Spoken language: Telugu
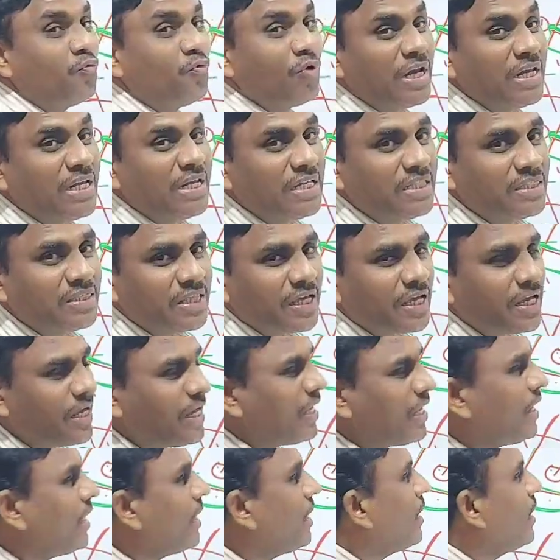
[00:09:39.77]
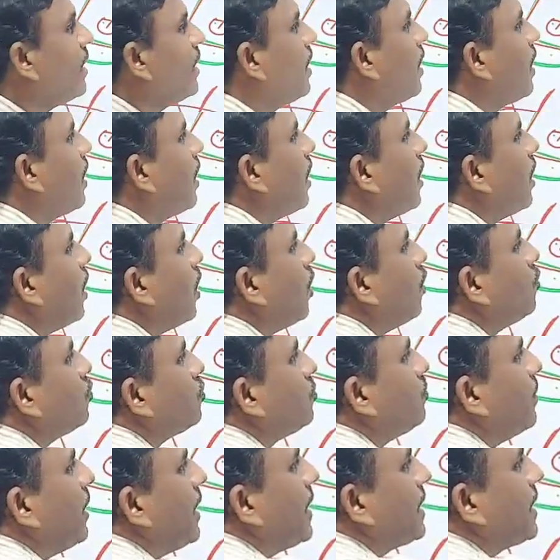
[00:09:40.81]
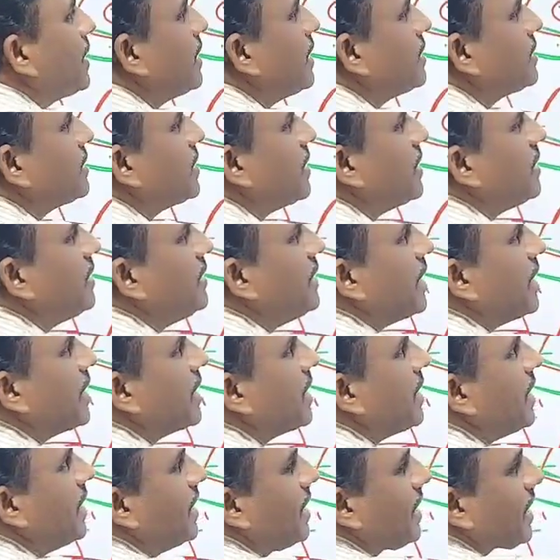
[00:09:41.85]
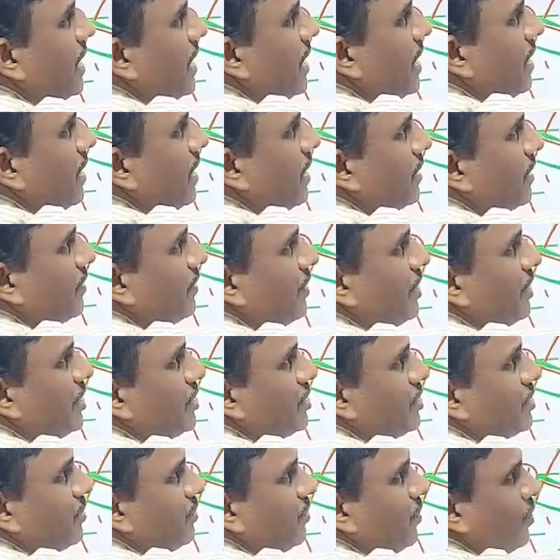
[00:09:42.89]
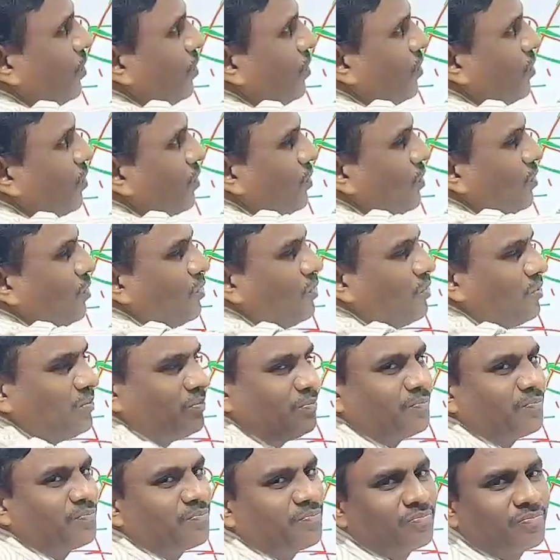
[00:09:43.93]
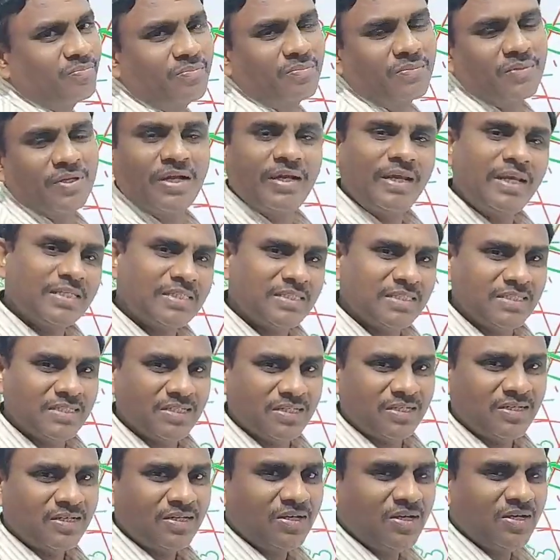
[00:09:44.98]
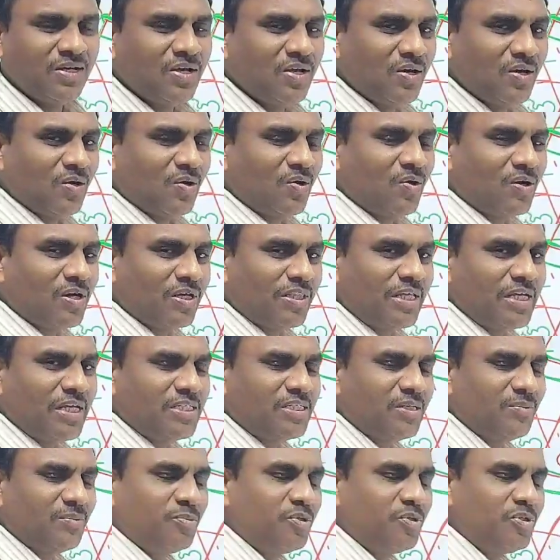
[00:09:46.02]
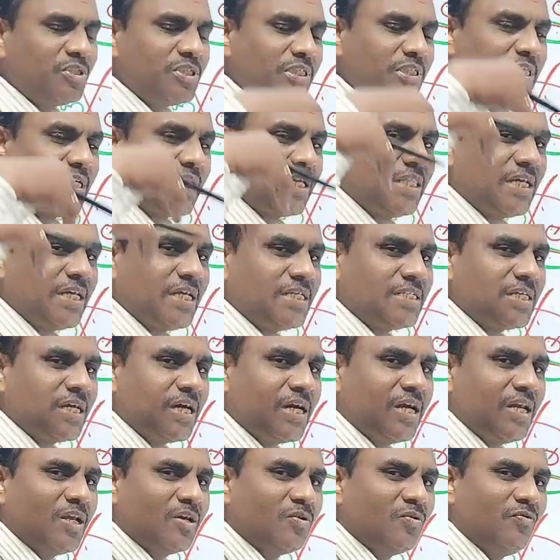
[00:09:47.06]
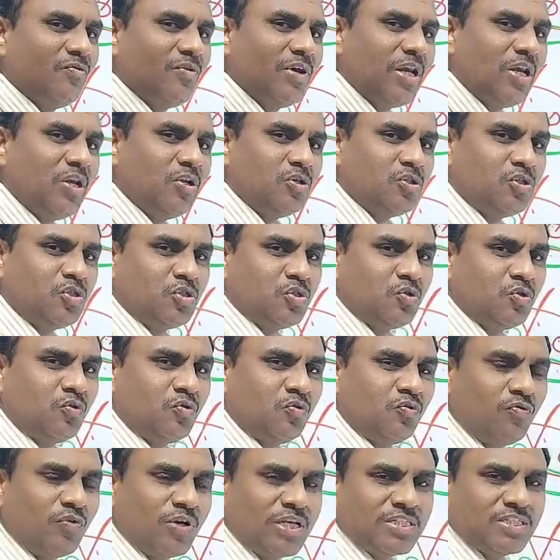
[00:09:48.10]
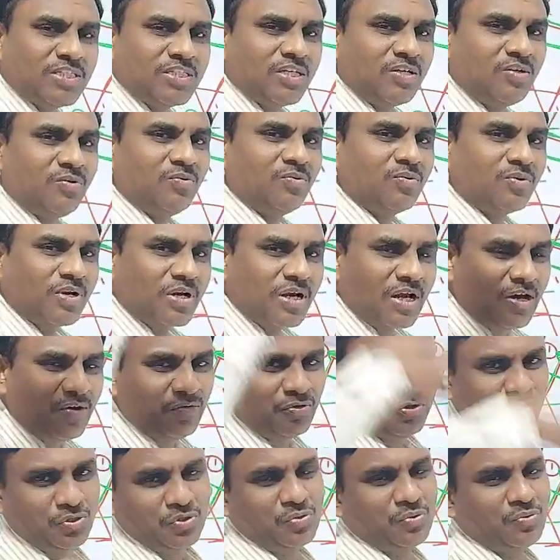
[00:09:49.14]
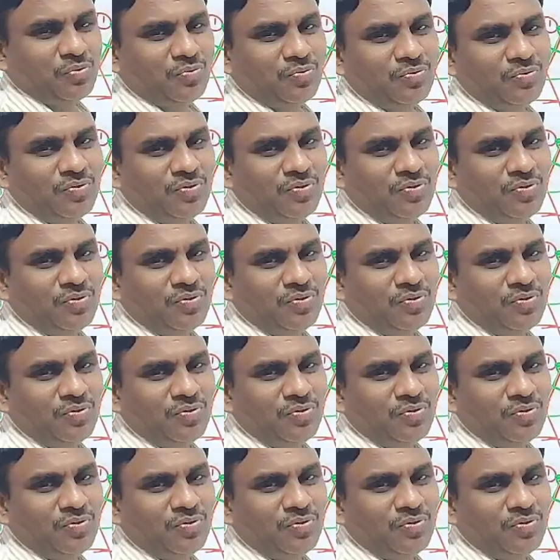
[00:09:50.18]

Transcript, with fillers: వెళితే అవుట్ మైగ్రేషన్ ఎక్కడా దేశంలో నెక్స్ట్ ఒక దేశం నుంచి ఇతర దేశాలకు వెళ్ళొచ్చు వలసలు రావచ్చు